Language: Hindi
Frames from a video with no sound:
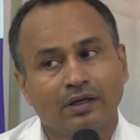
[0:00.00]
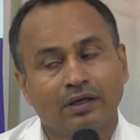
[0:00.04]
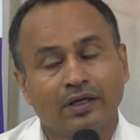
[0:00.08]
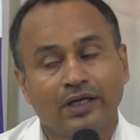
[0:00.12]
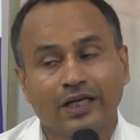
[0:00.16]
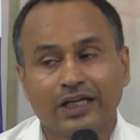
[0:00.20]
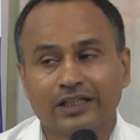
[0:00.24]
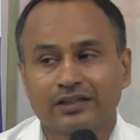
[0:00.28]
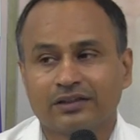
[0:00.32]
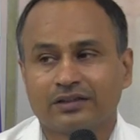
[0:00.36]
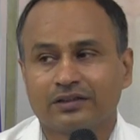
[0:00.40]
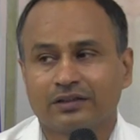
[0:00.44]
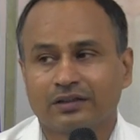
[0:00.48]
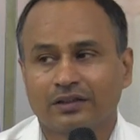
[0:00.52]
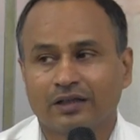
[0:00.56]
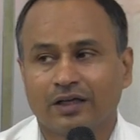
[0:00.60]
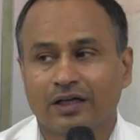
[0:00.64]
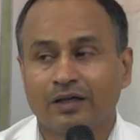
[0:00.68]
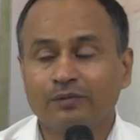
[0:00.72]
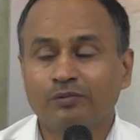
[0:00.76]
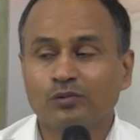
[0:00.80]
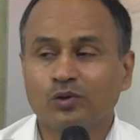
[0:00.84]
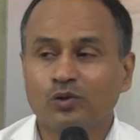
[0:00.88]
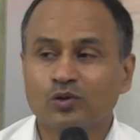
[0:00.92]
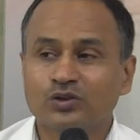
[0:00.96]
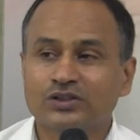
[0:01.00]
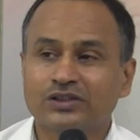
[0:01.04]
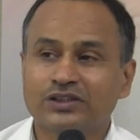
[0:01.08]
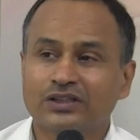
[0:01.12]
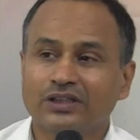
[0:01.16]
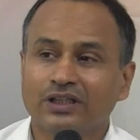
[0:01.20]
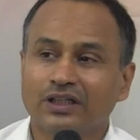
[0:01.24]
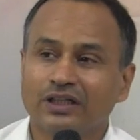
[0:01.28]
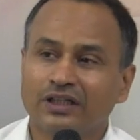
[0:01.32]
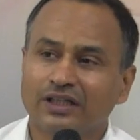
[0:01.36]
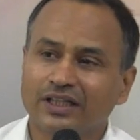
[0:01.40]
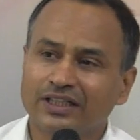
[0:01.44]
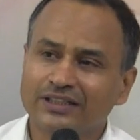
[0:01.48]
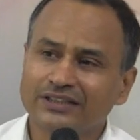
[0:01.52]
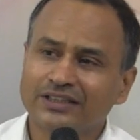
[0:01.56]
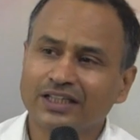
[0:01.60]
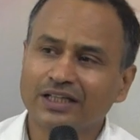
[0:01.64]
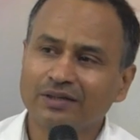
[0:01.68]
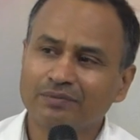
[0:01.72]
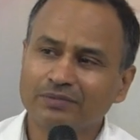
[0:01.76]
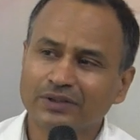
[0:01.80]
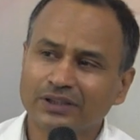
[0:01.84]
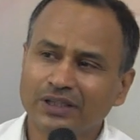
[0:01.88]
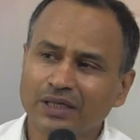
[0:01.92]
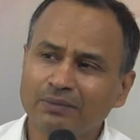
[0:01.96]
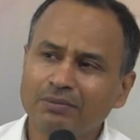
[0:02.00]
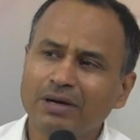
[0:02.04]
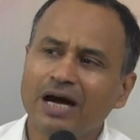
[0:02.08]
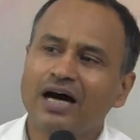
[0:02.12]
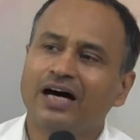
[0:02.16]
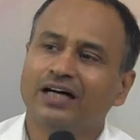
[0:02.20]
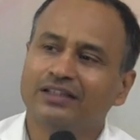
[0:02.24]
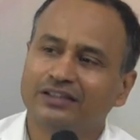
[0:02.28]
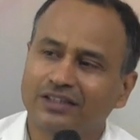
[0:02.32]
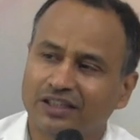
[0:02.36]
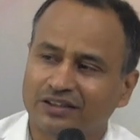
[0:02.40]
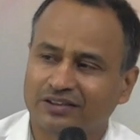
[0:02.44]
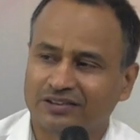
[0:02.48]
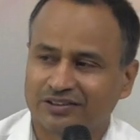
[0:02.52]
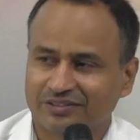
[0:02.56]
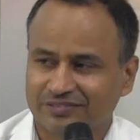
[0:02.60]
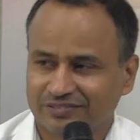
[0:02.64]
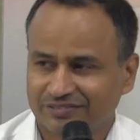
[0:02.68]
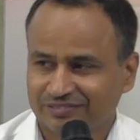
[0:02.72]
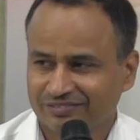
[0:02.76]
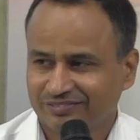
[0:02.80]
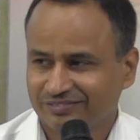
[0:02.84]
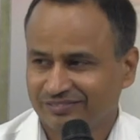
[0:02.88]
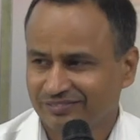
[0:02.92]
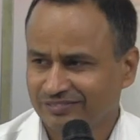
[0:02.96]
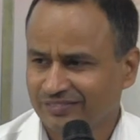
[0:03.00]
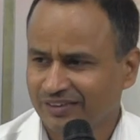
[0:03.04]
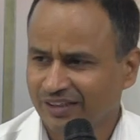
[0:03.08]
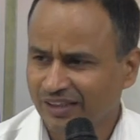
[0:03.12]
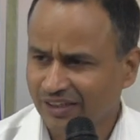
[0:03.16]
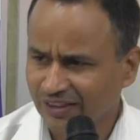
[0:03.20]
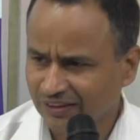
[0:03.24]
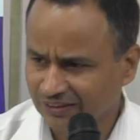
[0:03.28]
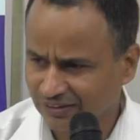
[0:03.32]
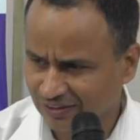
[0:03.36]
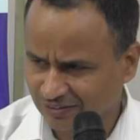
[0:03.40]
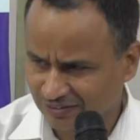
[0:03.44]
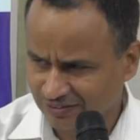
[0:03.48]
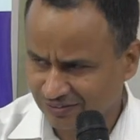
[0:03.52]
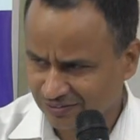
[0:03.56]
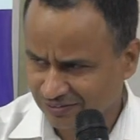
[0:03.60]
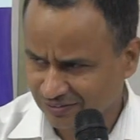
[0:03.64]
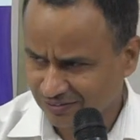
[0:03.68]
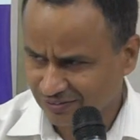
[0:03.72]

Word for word: लत हम उस नशा मतलब आदत आदत